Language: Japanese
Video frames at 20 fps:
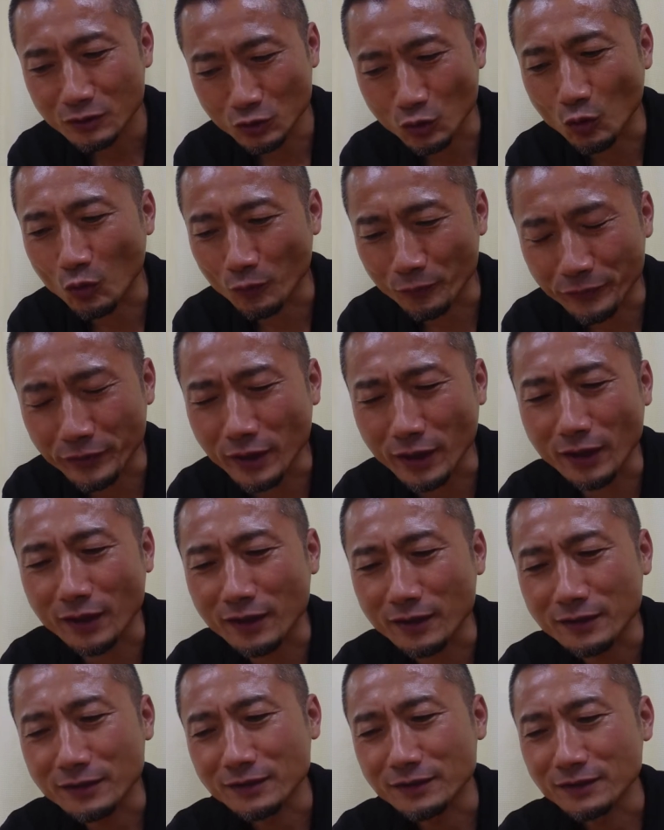そう
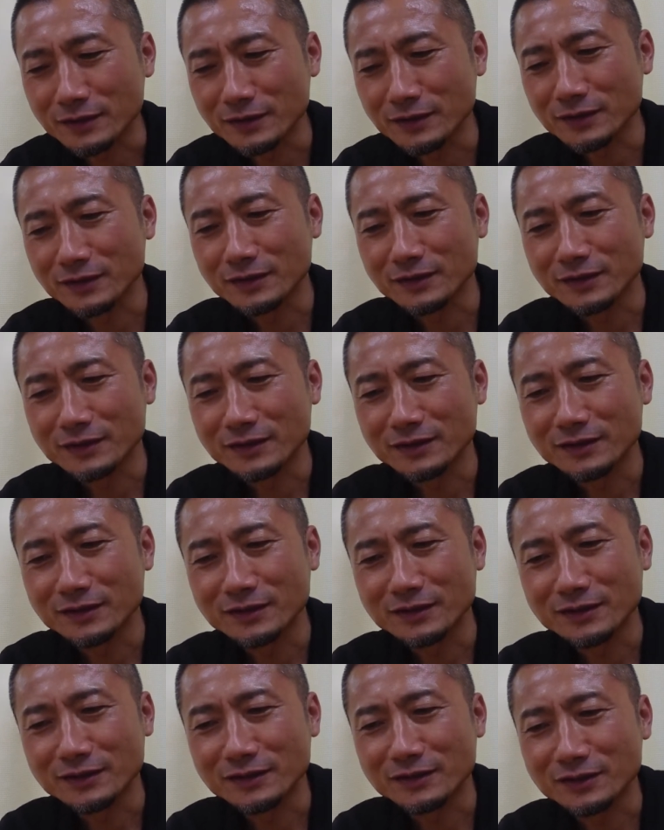で
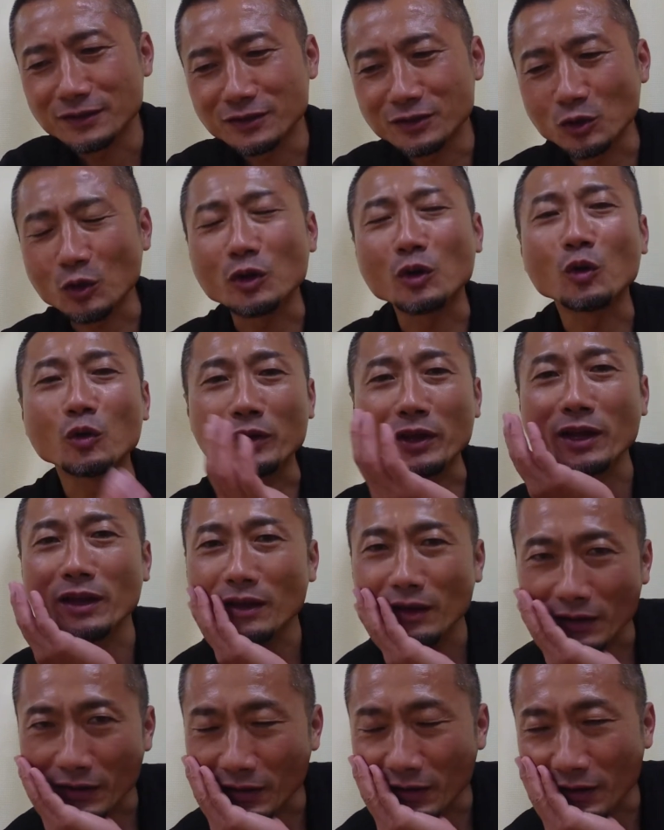それを
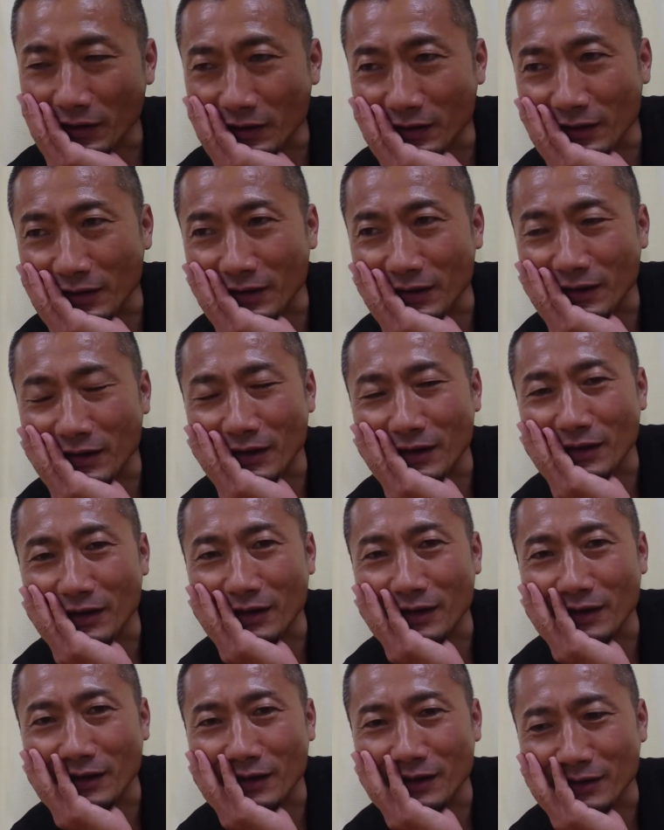ね、
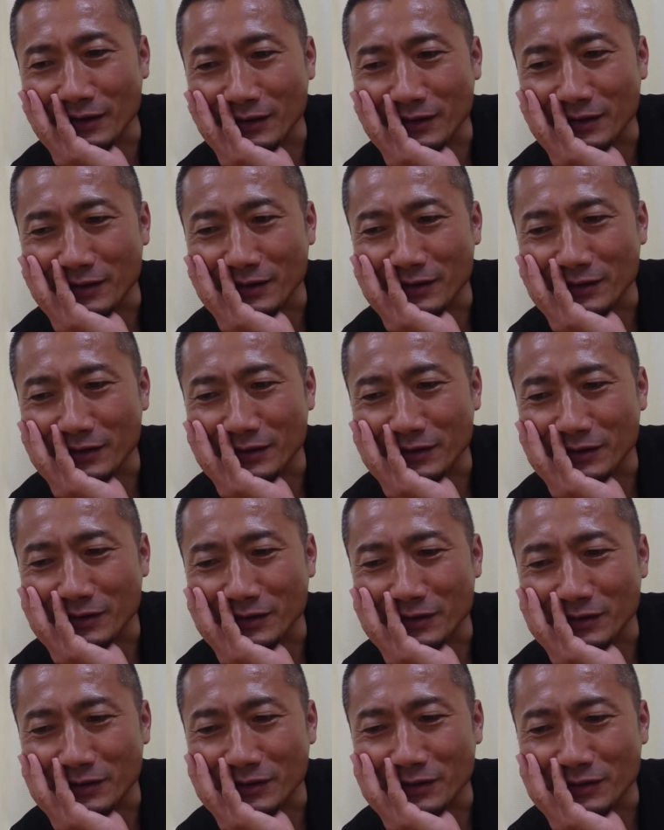
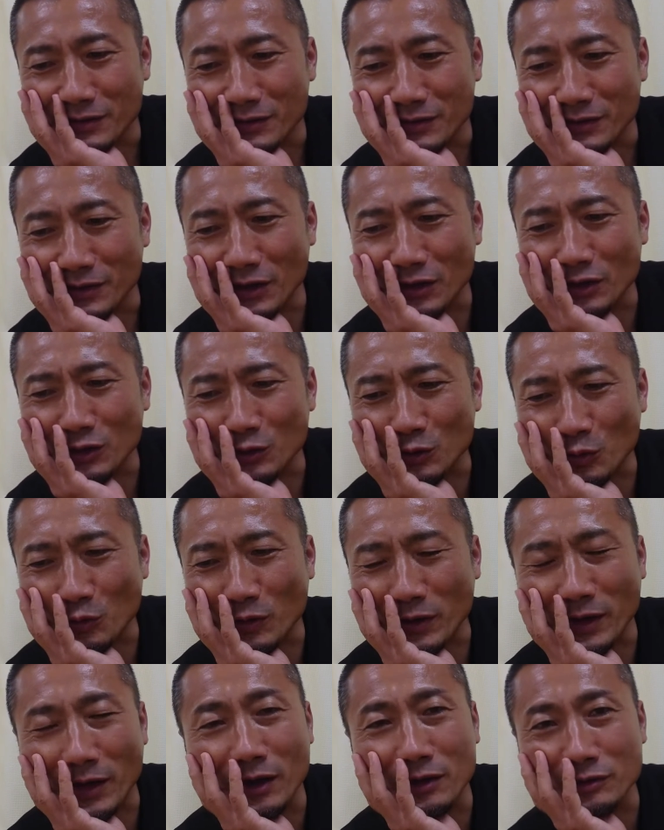えー、できると
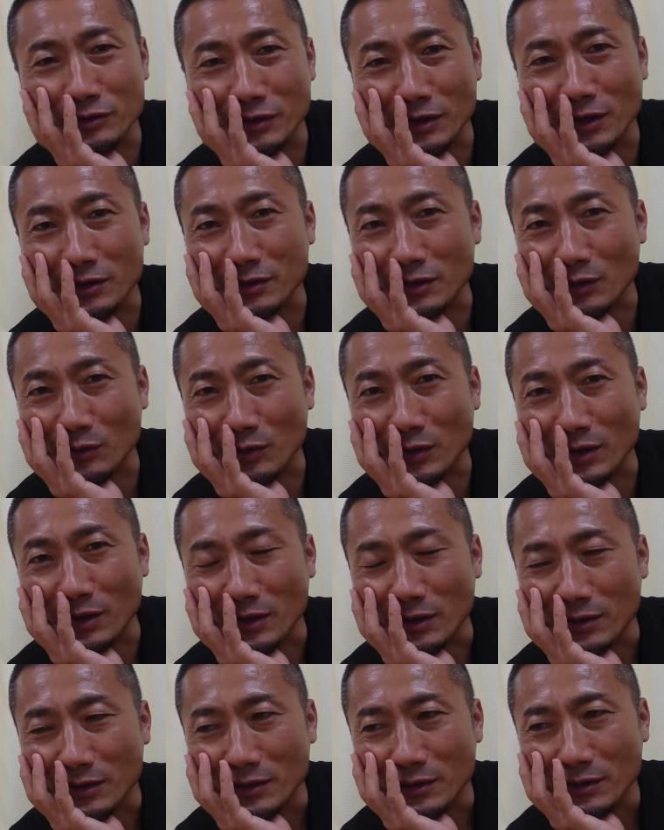こが中津にあったので
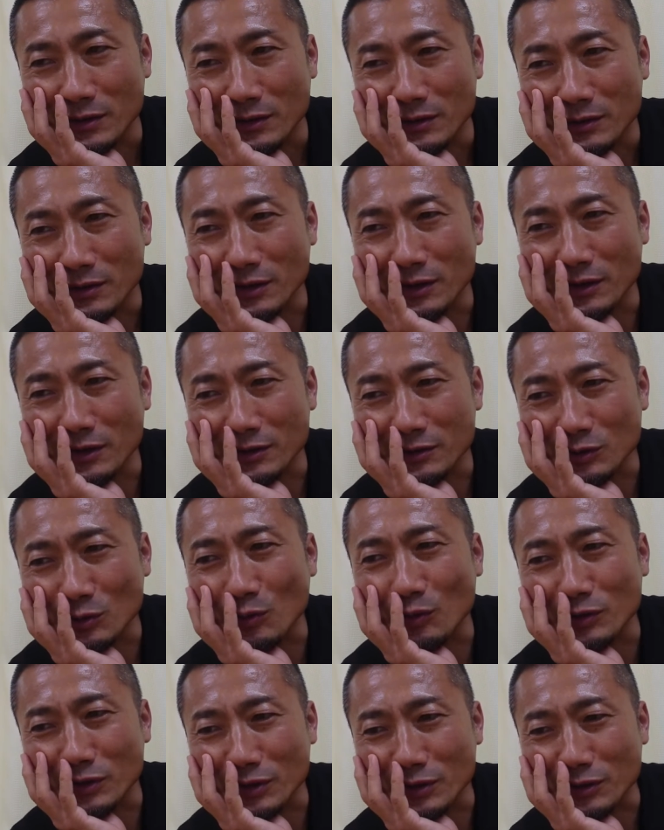でそ
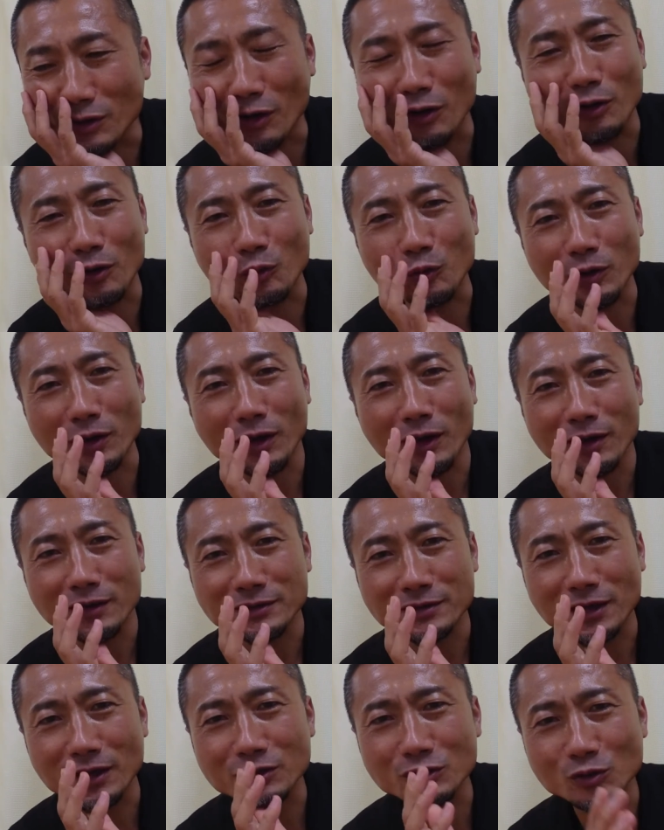こにだから俺
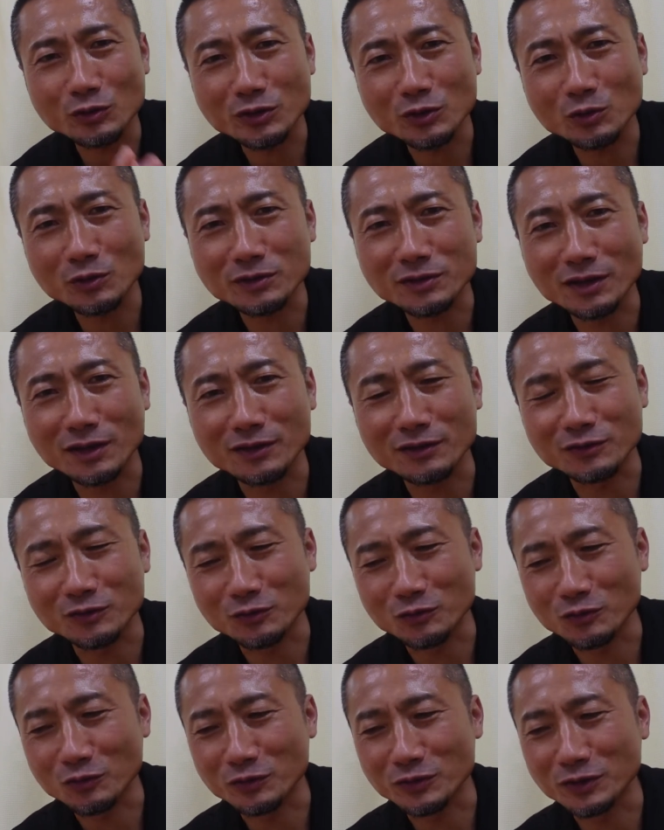最初ひとりさ
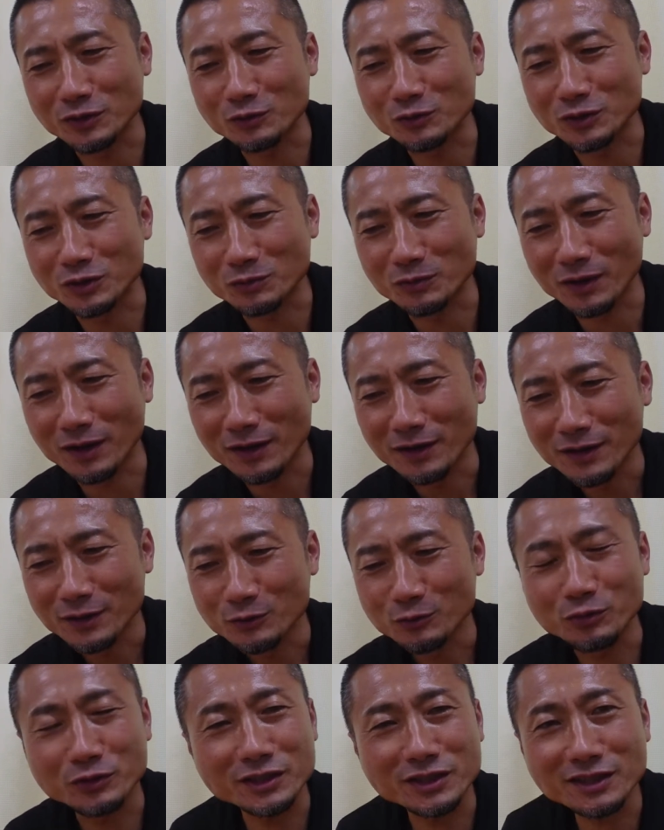んの入り口は
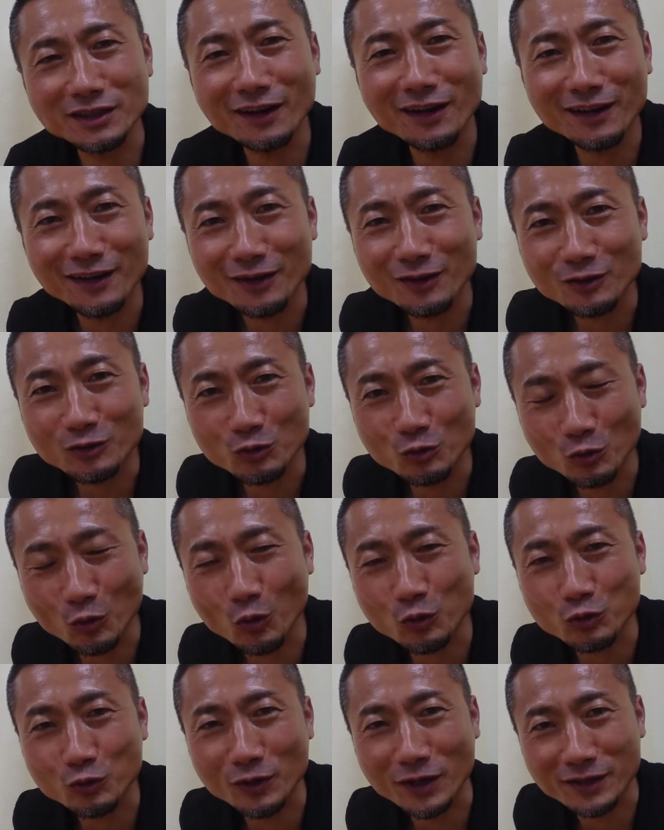不思議な
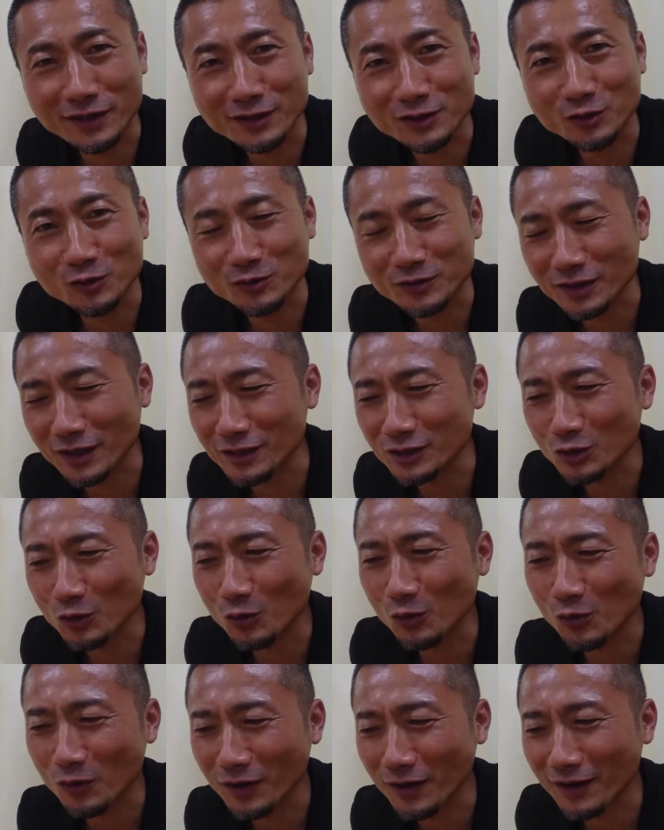ことなんですよ最
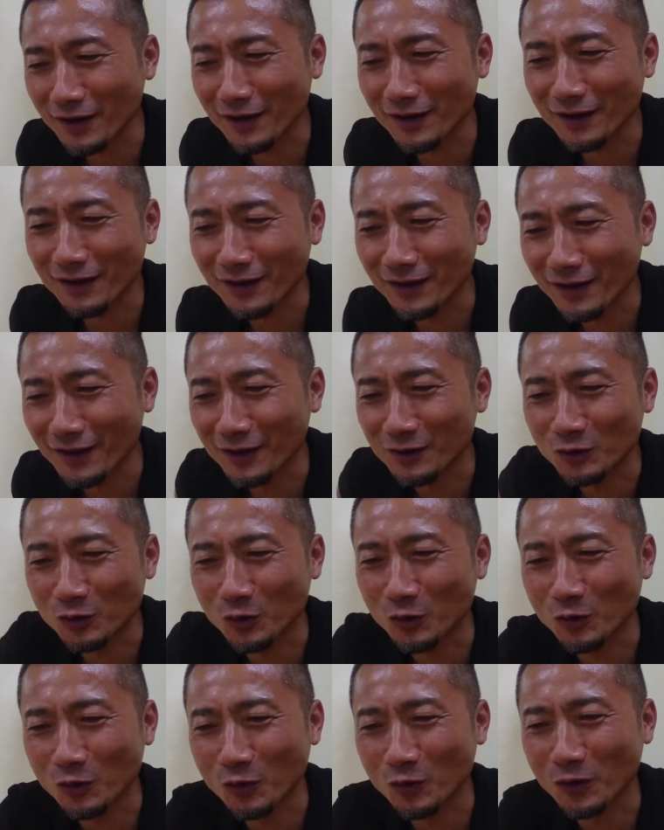初からあ
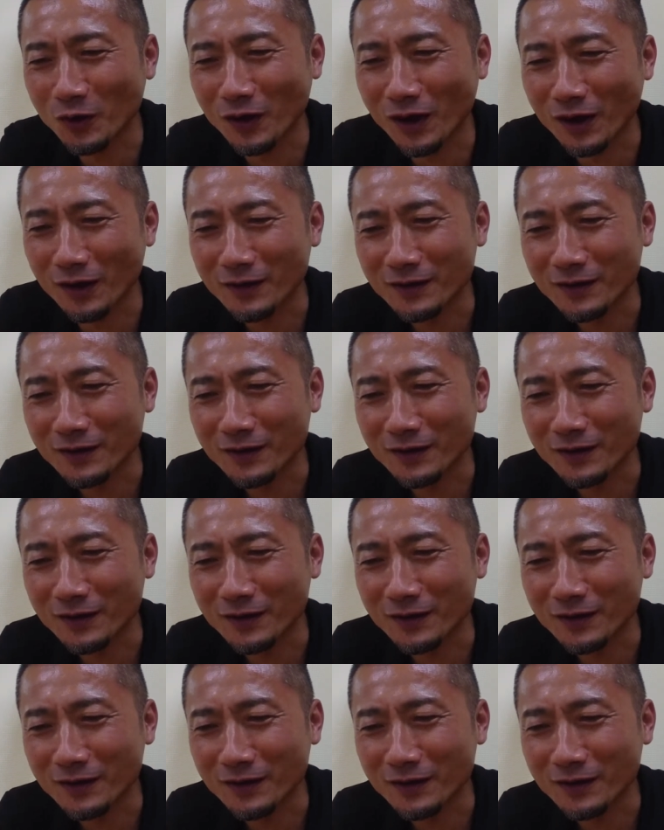の